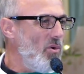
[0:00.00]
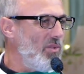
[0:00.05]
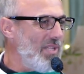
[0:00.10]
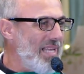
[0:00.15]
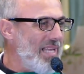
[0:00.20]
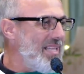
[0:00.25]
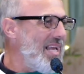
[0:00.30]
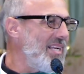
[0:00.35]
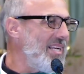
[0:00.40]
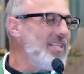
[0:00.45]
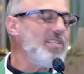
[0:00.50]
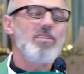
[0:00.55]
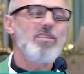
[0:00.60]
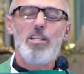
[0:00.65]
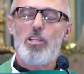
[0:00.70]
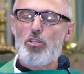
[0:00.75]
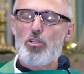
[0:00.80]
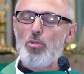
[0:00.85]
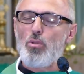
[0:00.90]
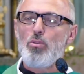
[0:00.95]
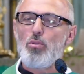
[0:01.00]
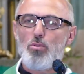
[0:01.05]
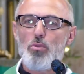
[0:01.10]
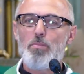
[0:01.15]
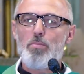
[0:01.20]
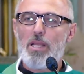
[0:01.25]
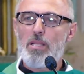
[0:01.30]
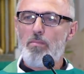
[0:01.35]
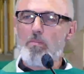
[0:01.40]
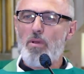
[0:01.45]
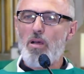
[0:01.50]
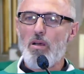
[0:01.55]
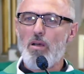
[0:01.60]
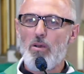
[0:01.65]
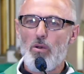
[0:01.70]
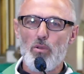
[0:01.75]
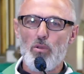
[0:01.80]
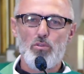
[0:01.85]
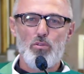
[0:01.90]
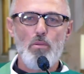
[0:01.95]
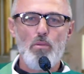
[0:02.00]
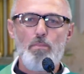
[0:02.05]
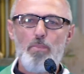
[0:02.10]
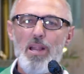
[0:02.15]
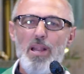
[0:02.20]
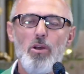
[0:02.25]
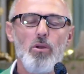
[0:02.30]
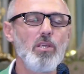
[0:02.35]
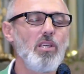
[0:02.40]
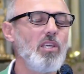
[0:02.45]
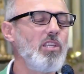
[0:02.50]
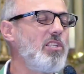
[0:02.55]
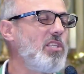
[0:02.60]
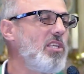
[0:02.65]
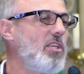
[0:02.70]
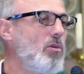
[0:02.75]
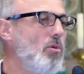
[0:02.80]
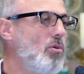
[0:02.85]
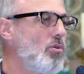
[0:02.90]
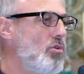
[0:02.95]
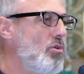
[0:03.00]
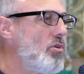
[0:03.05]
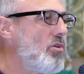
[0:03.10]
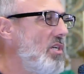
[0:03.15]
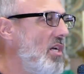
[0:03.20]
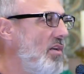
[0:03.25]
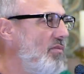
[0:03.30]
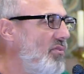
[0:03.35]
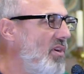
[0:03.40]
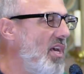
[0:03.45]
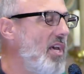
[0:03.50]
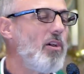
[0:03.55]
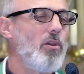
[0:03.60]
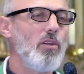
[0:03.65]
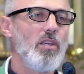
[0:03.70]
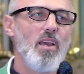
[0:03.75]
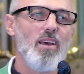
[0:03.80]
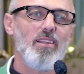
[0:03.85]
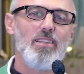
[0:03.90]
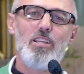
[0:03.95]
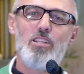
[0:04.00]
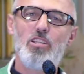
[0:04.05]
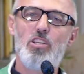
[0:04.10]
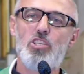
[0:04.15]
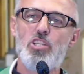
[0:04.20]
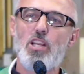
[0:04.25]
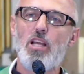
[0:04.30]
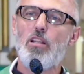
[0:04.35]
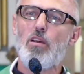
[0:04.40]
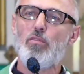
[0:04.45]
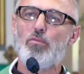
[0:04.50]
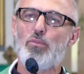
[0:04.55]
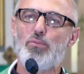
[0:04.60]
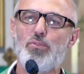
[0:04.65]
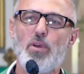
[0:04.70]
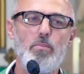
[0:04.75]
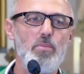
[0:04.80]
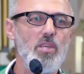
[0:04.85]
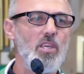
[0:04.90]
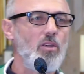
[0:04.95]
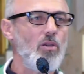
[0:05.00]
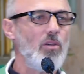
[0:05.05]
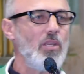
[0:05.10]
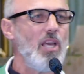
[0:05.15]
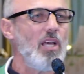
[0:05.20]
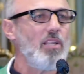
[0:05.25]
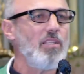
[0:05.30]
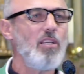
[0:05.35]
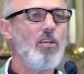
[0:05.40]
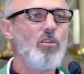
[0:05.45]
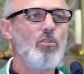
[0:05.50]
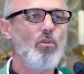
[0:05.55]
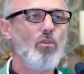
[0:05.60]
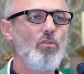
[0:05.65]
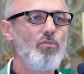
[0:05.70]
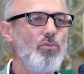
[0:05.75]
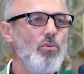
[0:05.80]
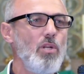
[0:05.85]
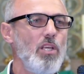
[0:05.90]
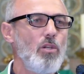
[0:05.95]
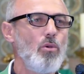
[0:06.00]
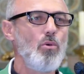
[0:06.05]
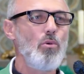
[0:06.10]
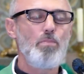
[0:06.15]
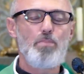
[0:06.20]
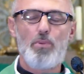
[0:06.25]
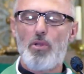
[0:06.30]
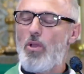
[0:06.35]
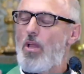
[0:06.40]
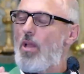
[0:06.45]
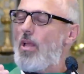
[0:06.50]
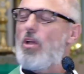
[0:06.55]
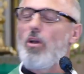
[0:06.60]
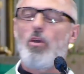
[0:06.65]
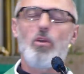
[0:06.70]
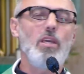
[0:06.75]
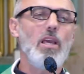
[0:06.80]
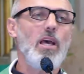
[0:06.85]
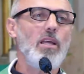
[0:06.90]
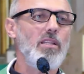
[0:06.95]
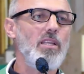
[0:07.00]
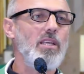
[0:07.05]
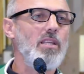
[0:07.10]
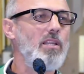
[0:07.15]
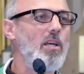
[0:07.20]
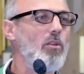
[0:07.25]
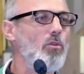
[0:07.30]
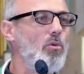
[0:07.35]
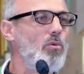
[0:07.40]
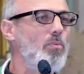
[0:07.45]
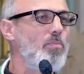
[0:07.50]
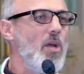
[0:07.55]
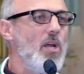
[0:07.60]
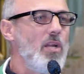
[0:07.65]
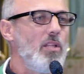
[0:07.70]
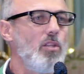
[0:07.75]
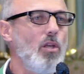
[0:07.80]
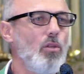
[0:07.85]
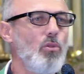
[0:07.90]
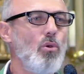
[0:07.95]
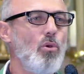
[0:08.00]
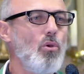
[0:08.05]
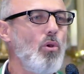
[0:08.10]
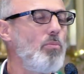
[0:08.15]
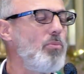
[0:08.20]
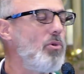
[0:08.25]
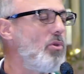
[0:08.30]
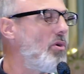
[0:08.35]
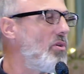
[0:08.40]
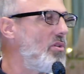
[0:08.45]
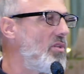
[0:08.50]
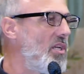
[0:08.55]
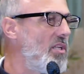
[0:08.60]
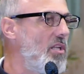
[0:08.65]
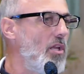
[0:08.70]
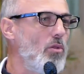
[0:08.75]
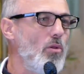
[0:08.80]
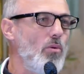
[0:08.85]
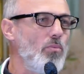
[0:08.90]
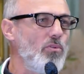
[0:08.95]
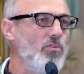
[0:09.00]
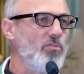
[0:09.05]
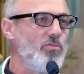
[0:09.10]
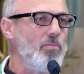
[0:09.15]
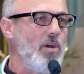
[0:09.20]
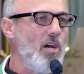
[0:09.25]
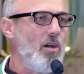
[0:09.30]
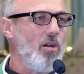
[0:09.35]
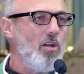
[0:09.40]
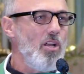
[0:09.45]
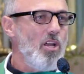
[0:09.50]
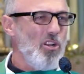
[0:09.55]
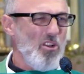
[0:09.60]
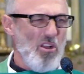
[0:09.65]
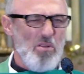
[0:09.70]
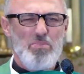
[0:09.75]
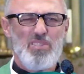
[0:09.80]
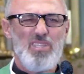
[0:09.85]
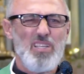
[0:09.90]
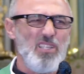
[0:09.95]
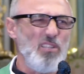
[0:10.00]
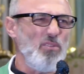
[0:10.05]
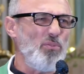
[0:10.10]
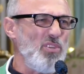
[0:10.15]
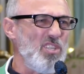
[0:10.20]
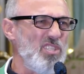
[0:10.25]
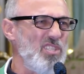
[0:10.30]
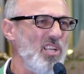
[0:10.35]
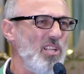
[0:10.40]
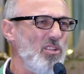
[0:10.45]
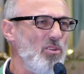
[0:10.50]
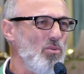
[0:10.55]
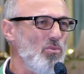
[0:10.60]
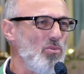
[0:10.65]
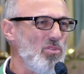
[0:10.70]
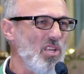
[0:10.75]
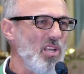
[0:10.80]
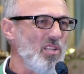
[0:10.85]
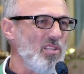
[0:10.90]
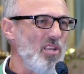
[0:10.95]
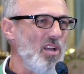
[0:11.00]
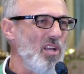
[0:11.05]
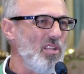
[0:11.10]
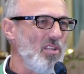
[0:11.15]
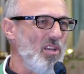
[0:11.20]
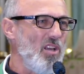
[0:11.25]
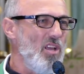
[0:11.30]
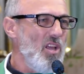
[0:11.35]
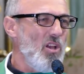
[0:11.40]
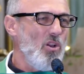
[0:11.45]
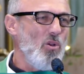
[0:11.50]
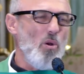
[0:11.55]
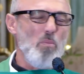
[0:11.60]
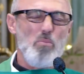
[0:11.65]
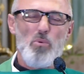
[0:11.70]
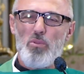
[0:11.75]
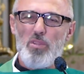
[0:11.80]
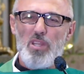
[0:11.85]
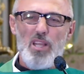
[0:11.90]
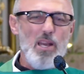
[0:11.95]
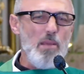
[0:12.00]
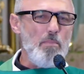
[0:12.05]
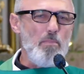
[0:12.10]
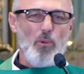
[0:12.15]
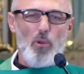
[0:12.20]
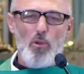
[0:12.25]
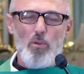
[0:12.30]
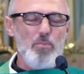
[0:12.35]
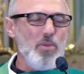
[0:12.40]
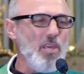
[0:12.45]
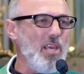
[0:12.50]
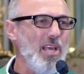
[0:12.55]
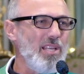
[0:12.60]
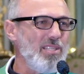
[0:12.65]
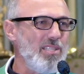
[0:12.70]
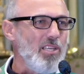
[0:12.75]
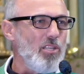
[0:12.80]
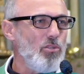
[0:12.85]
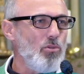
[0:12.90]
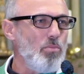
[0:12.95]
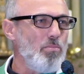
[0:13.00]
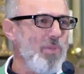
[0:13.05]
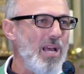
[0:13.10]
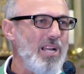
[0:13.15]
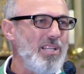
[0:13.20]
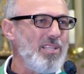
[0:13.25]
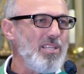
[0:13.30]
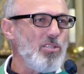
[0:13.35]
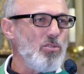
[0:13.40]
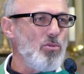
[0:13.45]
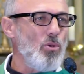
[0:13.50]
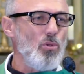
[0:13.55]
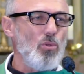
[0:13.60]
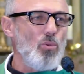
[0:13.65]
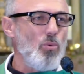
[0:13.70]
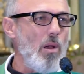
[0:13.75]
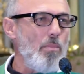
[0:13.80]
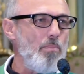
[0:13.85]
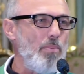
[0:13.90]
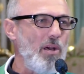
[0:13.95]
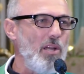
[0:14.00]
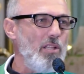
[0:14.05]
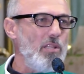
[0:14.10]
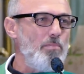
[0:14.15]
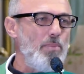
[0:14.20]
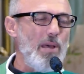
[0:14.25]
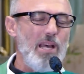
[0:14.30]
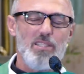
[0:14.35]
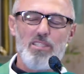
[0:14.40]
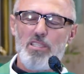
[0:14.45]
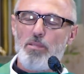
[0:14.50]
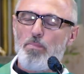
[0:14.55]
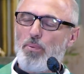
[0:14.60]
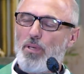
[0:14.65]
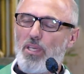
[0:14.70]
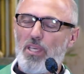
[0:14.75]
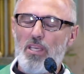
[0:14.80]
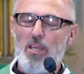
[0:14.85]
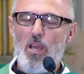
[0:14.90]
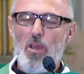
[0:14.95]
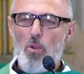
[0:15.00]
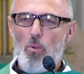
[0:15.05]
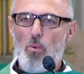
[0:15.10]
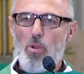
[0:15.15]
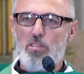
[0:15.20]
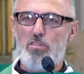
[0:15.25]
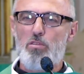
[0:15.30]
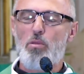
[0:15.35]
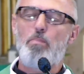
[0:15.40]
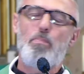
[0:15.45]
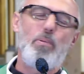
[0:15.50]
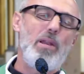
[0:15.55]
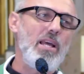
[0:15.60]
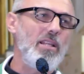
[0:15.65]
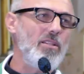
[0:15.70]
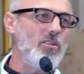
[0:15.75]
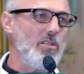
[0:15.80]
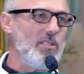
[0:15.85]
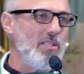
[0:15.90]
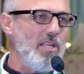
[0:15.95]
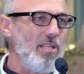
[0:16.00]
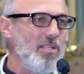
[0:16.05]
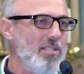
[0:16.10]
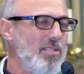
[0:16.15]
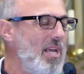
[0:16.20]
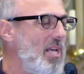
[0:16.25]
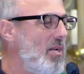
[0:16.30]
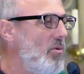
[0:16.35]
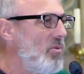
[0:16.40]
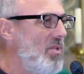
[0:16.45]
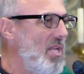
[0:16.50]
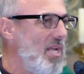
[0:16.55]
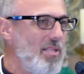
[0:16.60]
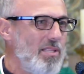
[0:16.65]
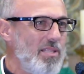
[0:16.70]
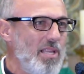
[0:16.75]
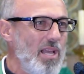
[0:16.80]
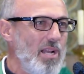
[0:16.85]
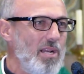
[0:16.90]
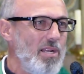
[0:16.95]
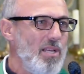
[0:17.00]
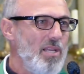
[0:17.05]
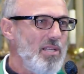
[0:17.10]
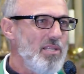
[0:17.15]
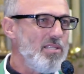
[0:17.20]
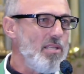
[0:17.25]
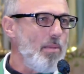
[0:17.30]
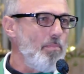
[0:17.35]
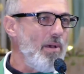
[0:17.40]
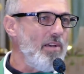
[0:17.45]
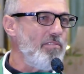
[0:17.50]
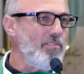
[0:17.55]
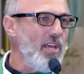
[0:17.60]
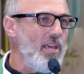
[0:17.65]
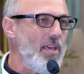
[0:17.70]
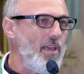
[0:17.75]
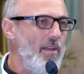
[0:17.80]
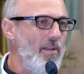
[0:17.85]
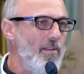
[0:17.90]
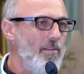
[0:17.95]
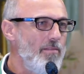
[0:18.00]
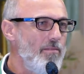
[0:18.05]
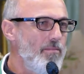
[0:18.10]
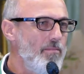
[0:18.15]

on analyse les choses humainement, on se plaint, en critique, on juge les frères. Regardez déjà dans vos familles, regardez entre vous les couples, regardez dans nos, dans nos communautés, dans nos mouvements. Comme c'est difficile de nous entendre, comme on est les premiers à dire du mal des autres ou à prendre parti pris ou à se plaindre d'un tel ou d'un tel. C'est pas vrai